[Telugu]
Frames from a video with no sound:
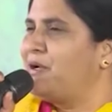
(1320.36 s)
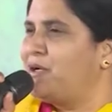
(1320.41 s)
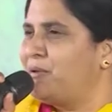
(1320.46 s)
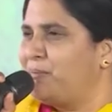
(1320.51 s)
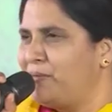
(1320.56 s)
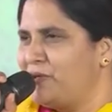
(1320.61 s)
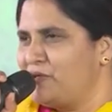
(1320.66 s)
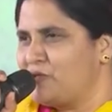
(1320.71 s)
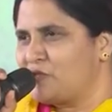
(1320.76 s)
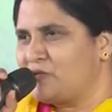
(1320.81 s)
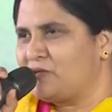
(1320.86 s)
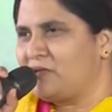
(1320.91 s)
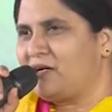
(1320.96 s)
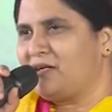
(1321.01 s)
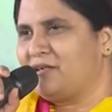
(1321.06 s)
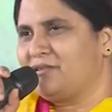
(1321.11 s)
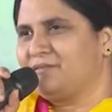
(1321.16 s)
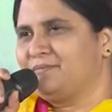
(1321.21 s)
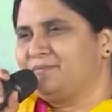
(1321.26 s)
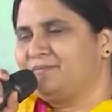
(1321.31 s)
పెట్టి
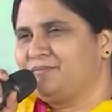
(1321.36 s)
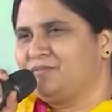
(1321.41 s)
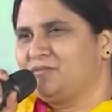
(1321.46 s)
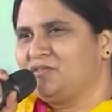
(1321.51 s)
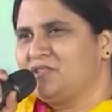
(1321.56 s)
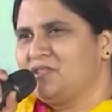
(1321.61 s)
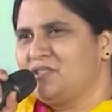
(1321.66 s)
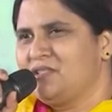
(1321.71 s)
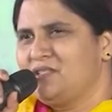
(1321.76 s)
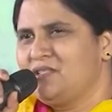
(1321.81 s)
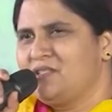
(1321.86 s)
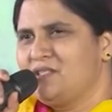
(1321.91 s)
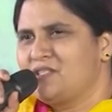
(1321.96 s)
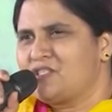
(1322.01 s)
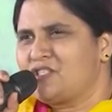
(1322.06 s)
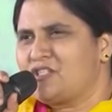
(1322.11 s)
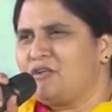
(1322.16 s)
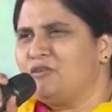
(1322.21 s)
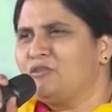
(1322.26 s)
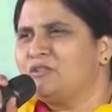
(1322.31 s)
పిలుస్తున్నాడు
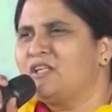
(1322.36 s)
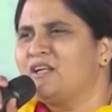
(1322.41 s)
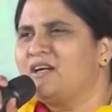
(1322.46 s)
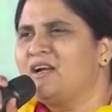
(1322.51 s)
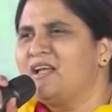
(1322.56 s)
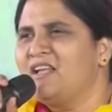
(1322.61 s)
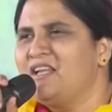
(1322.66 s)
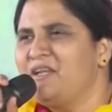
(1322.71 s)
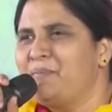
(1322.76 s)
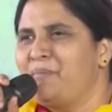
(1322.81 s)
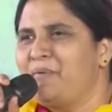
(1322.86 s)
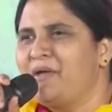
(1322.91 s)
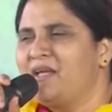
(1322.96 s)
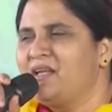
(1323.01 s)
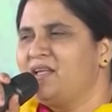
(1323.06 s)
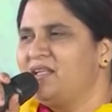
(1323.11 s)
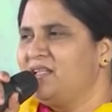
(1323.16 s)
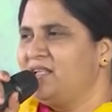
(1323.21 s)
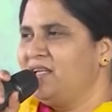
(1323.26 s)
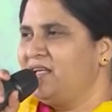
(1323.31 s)
సహోదరుడా నీ
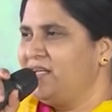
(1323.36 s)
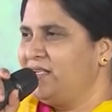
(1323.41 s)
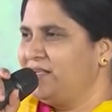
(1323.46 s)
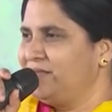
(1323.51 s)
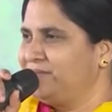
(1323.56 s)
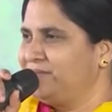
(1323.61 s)
పేరు ఇది